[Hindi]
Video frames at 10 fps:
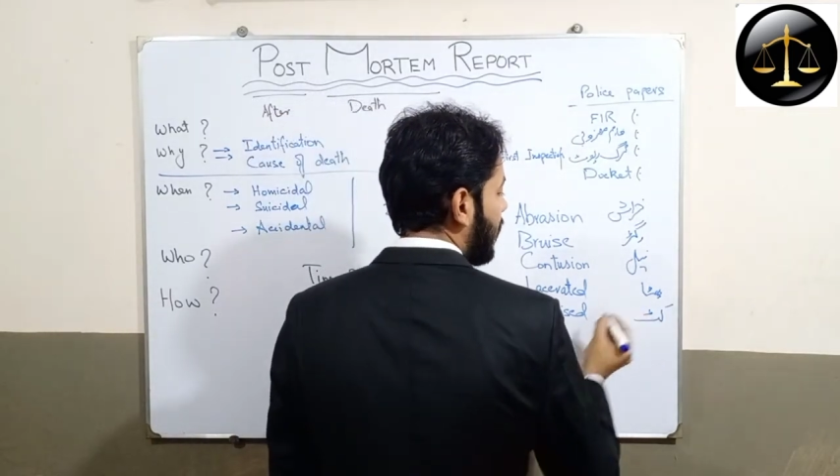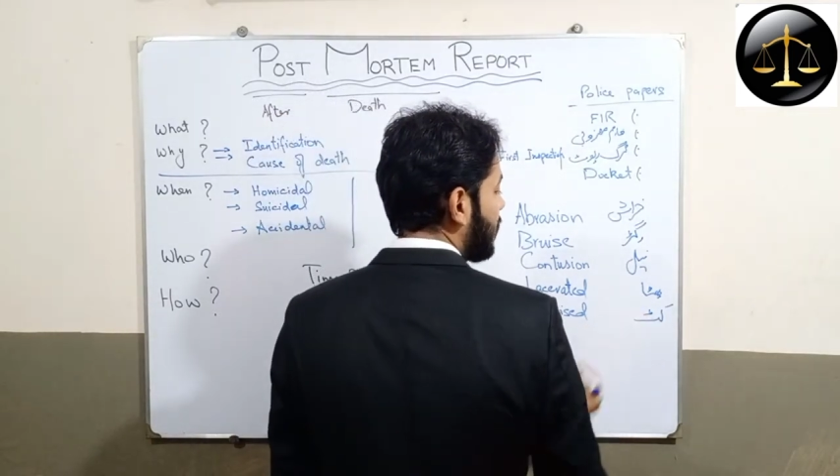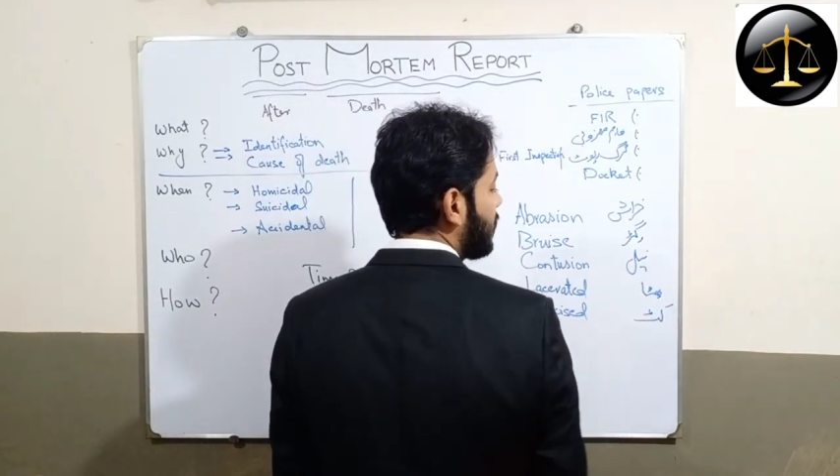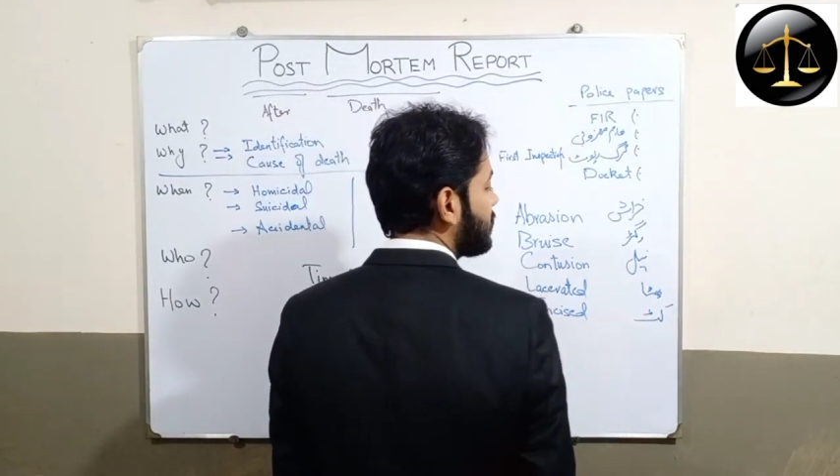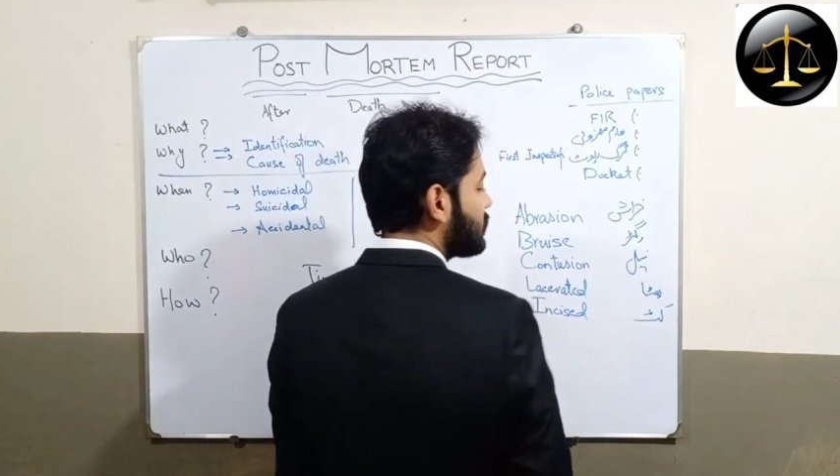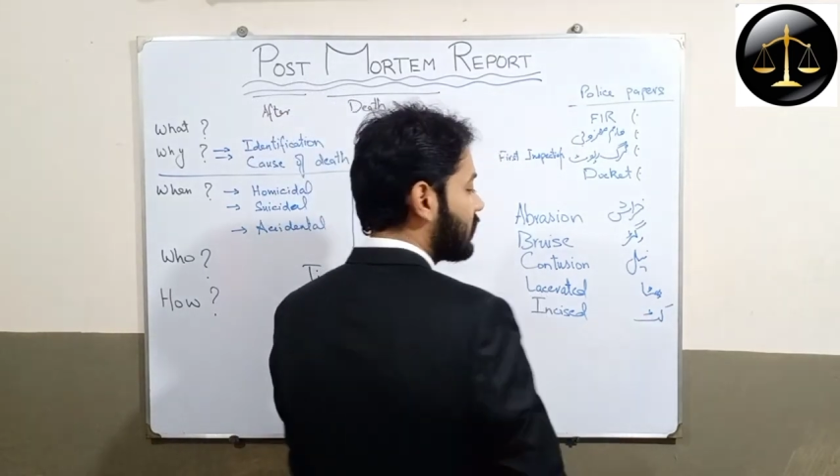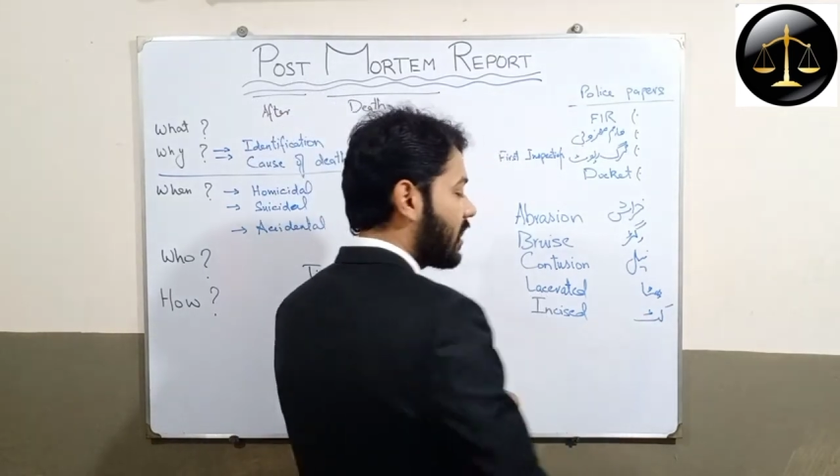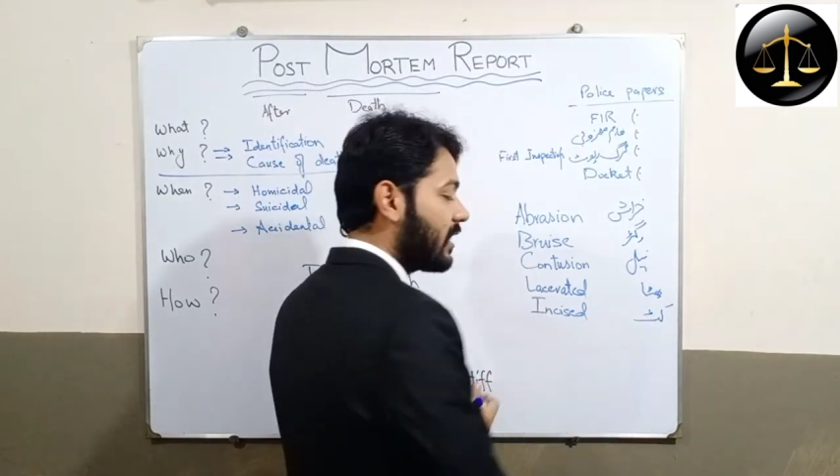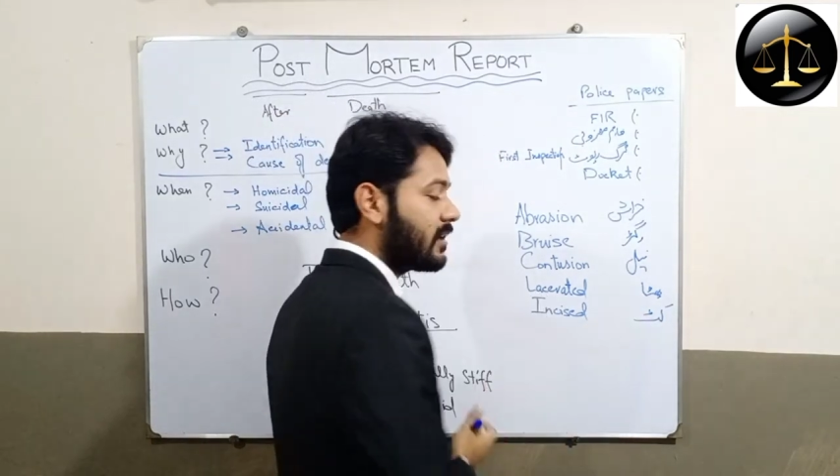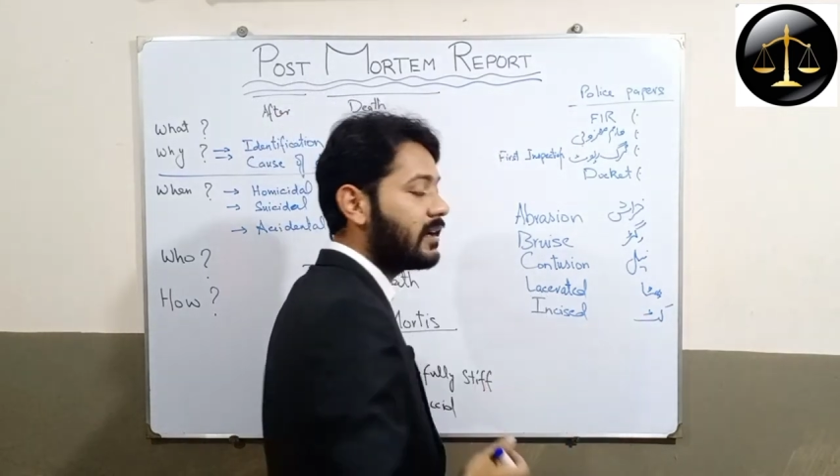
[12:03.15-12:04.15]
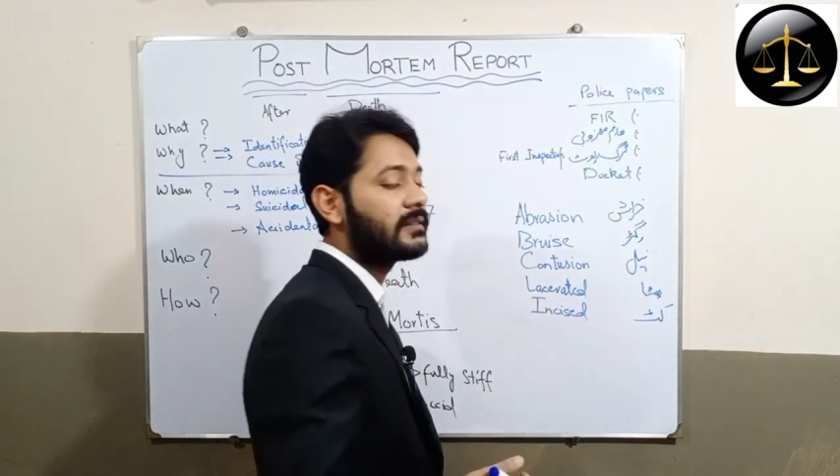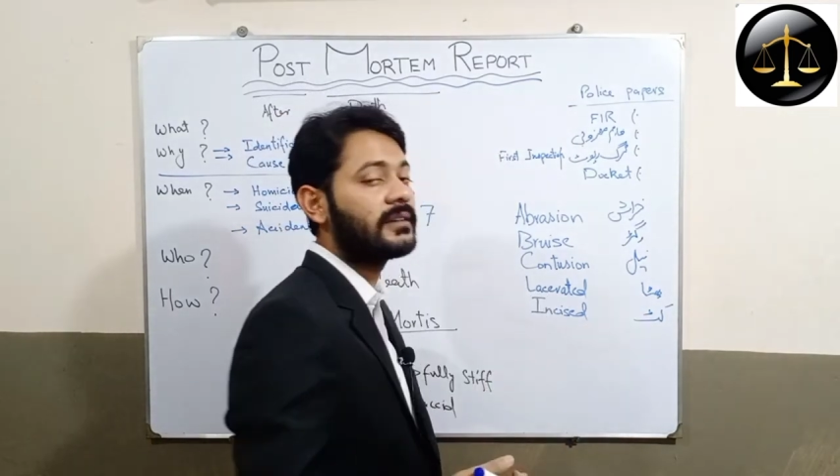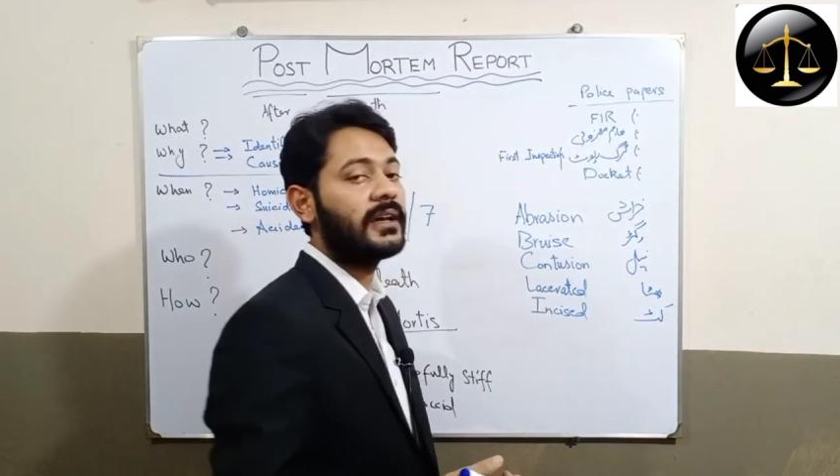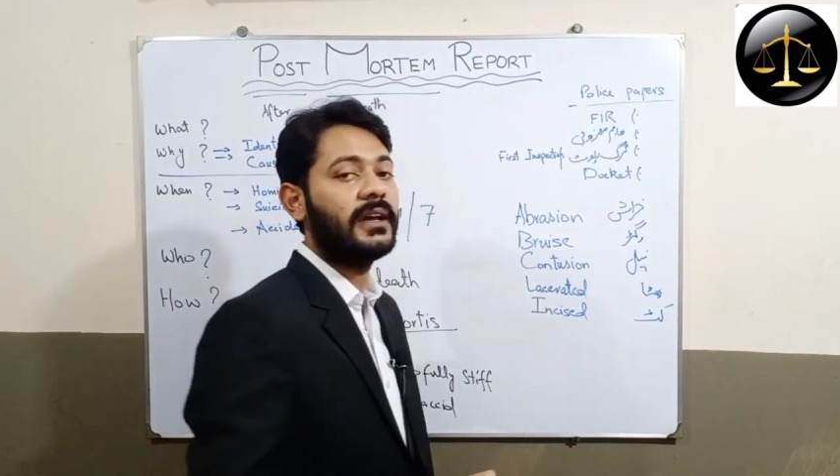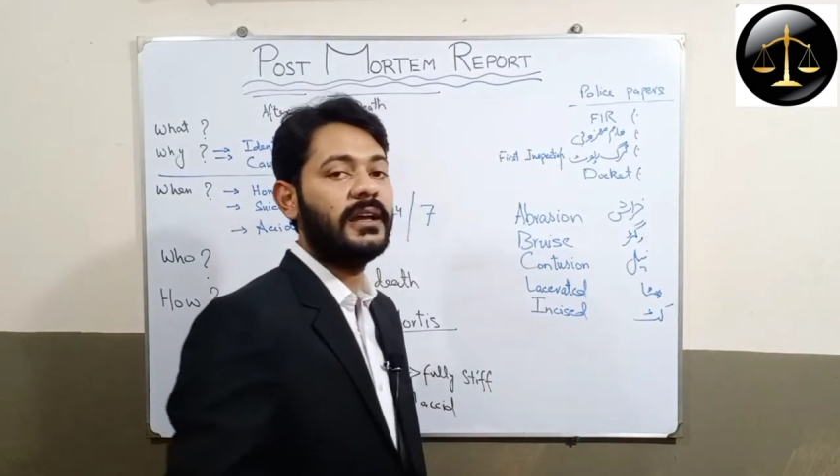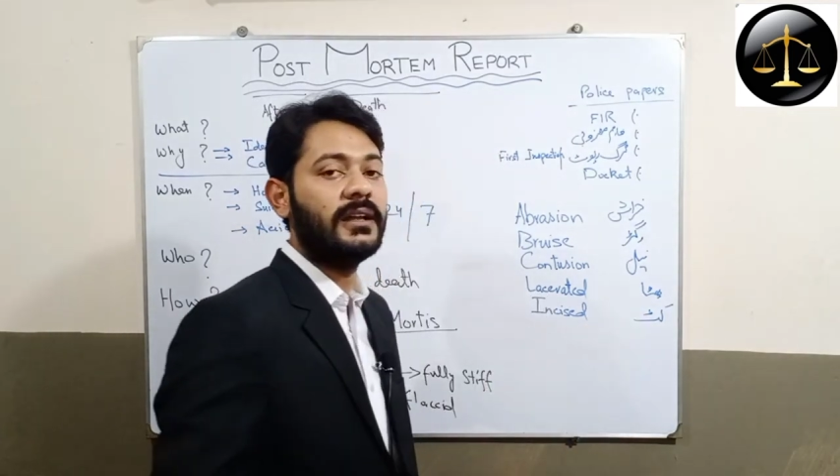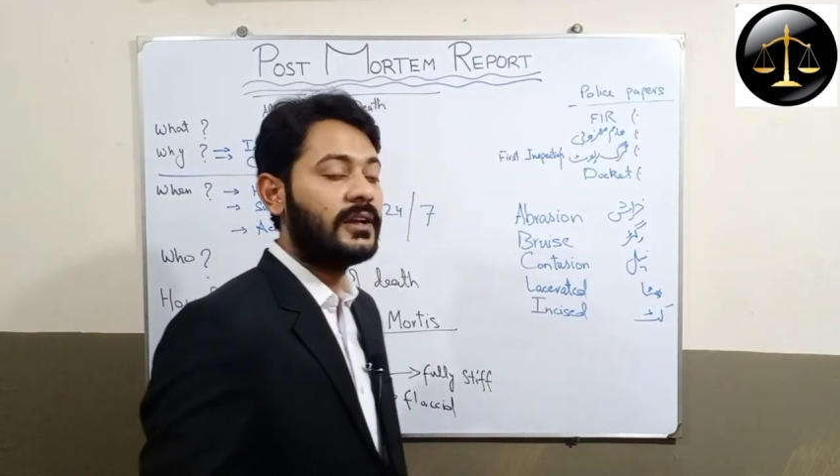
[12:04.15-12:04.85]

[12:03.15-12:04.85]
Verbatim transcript: कट जो कट लगता है